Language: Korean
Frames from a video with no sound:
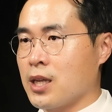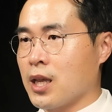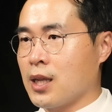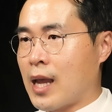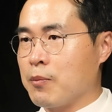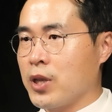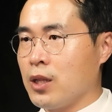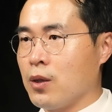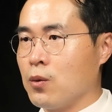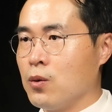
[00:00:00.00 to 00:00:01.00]
장애가
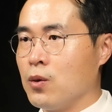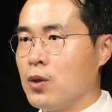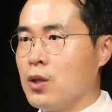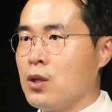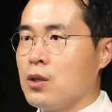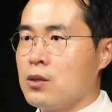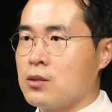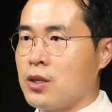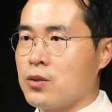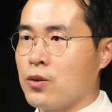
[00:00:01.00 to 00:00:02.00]
남게 되고
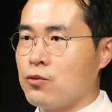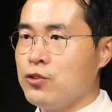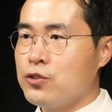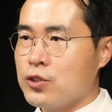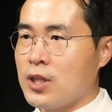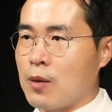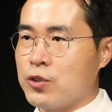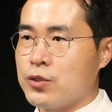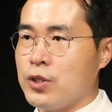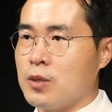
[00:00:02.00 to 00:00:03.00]
그래서 후유증이
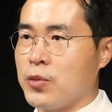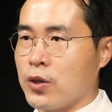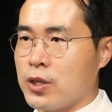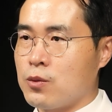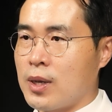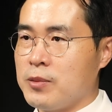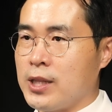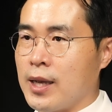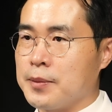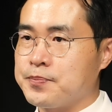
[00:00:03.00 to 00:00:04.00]
남을 수 있는 병이기도
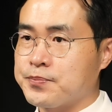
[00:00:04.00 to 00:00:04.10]
합니다.